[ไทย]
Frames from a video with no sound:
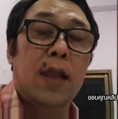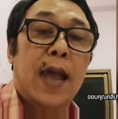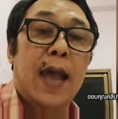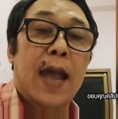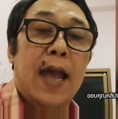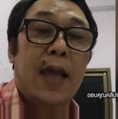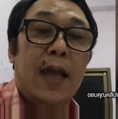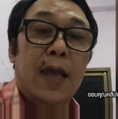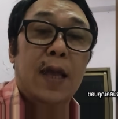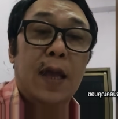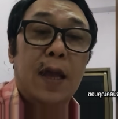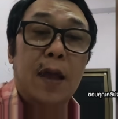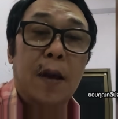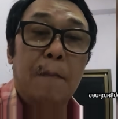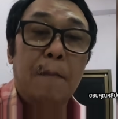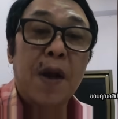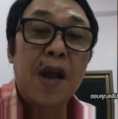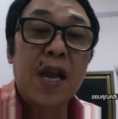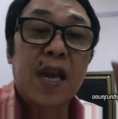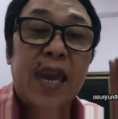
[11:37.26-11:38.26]
นะ
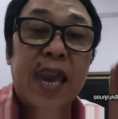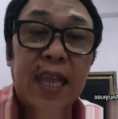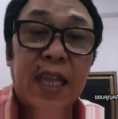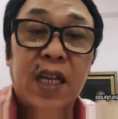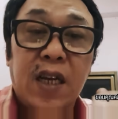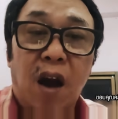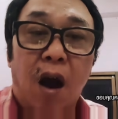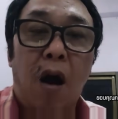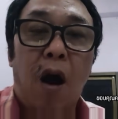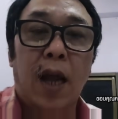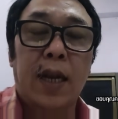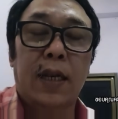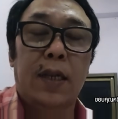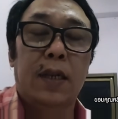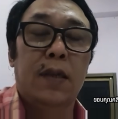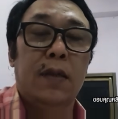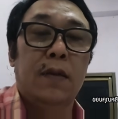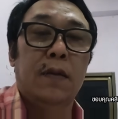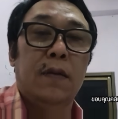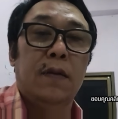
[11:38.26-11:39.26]
คิดก่อน
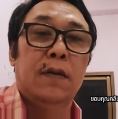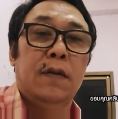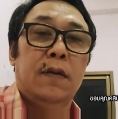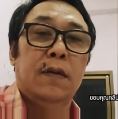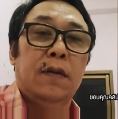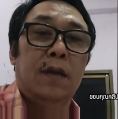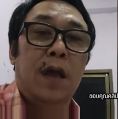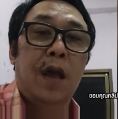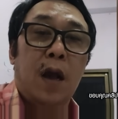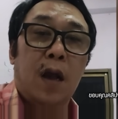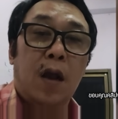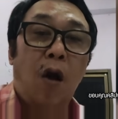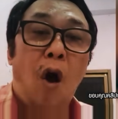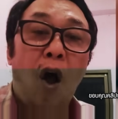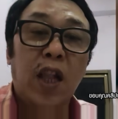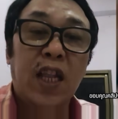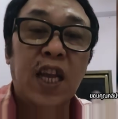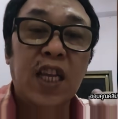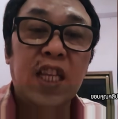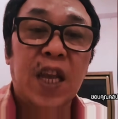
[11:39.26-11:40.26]
ก่อ
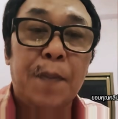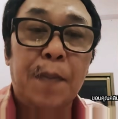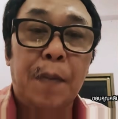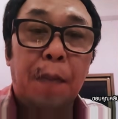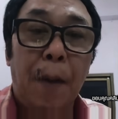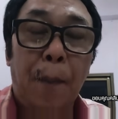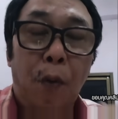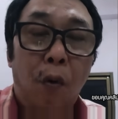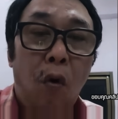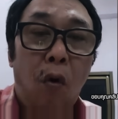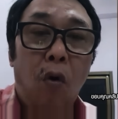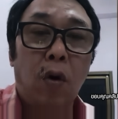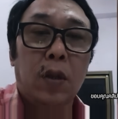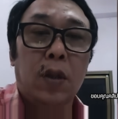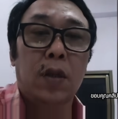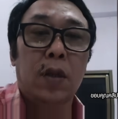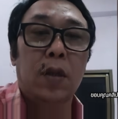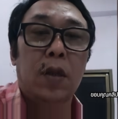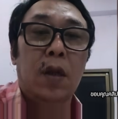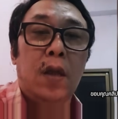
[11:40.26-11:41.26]
นที่จะพูด
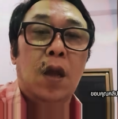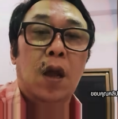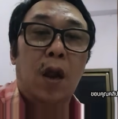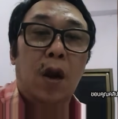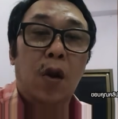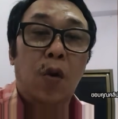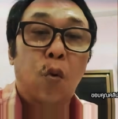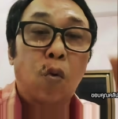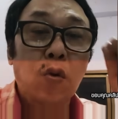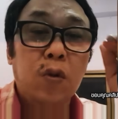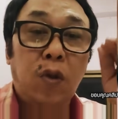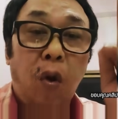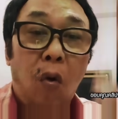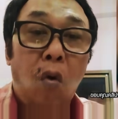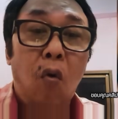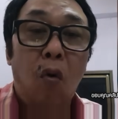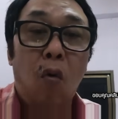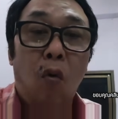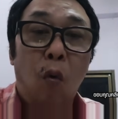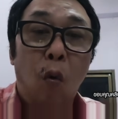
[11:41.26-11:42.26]
ลุง
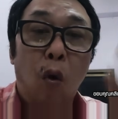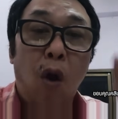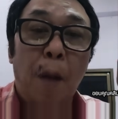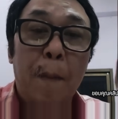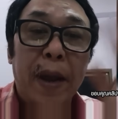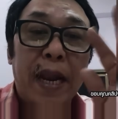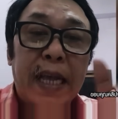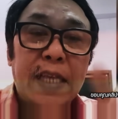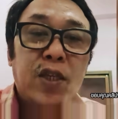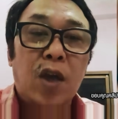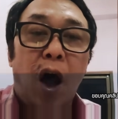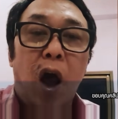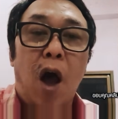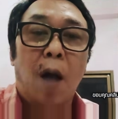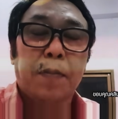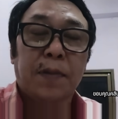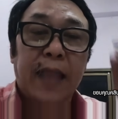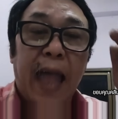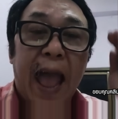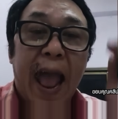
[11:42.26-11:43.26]
ตู่ก็ไม่ได้ชอบ
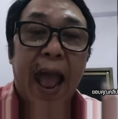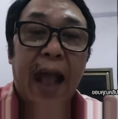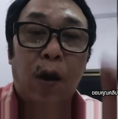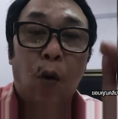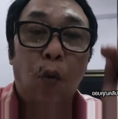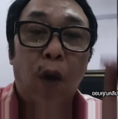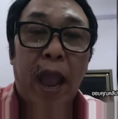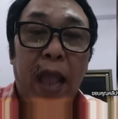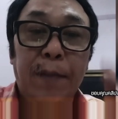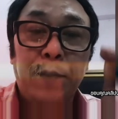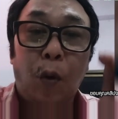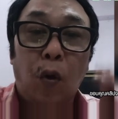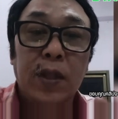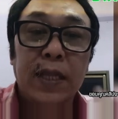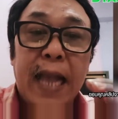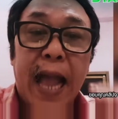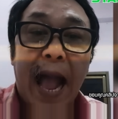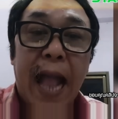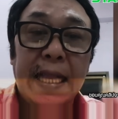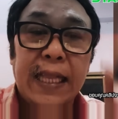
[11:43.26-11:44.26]
แต่เห็นผล
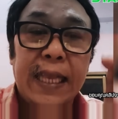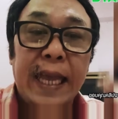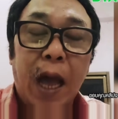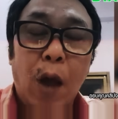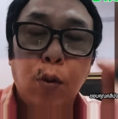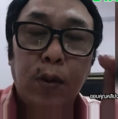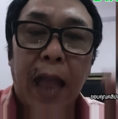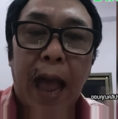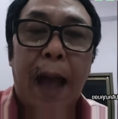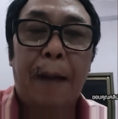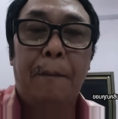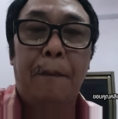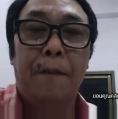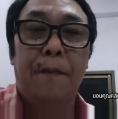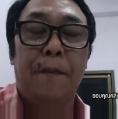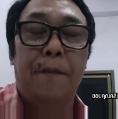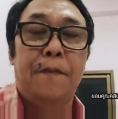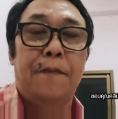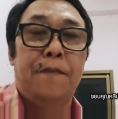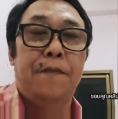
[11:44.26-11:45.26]
งานที่เขา
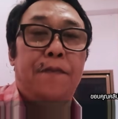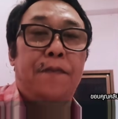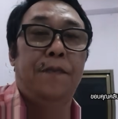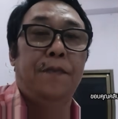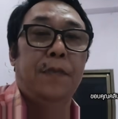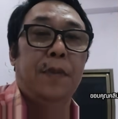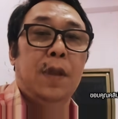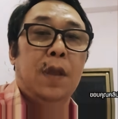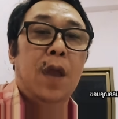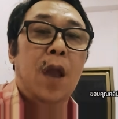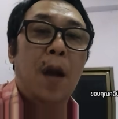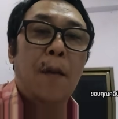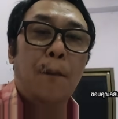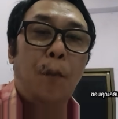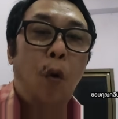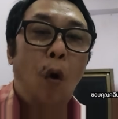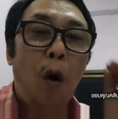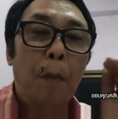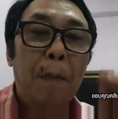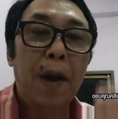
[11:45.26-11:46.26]

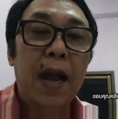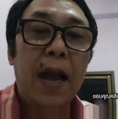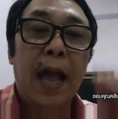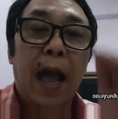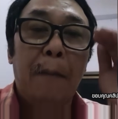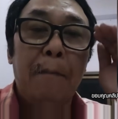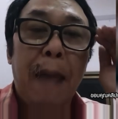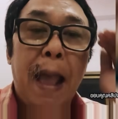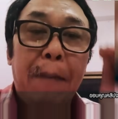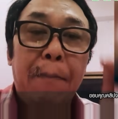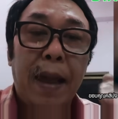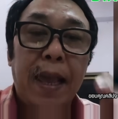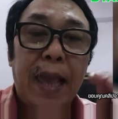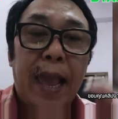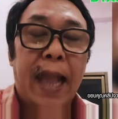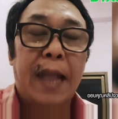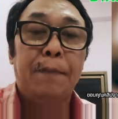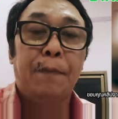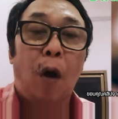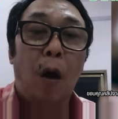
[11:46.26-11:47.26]
ทำพูด่
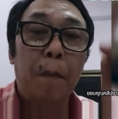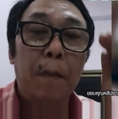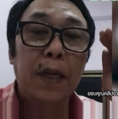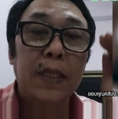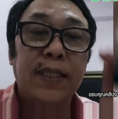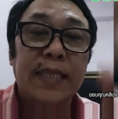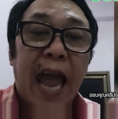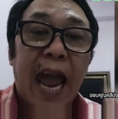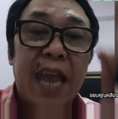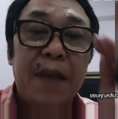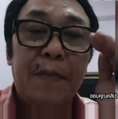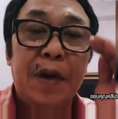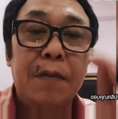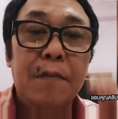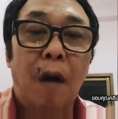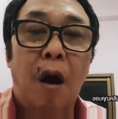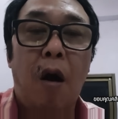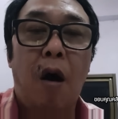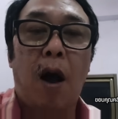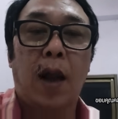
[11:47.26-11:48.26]
เห็นพ่าใจ
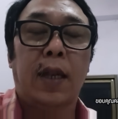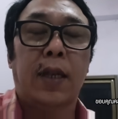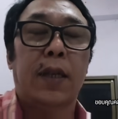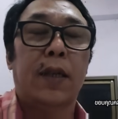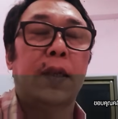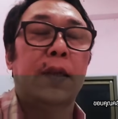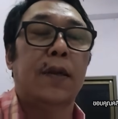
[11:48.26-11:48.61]
บอด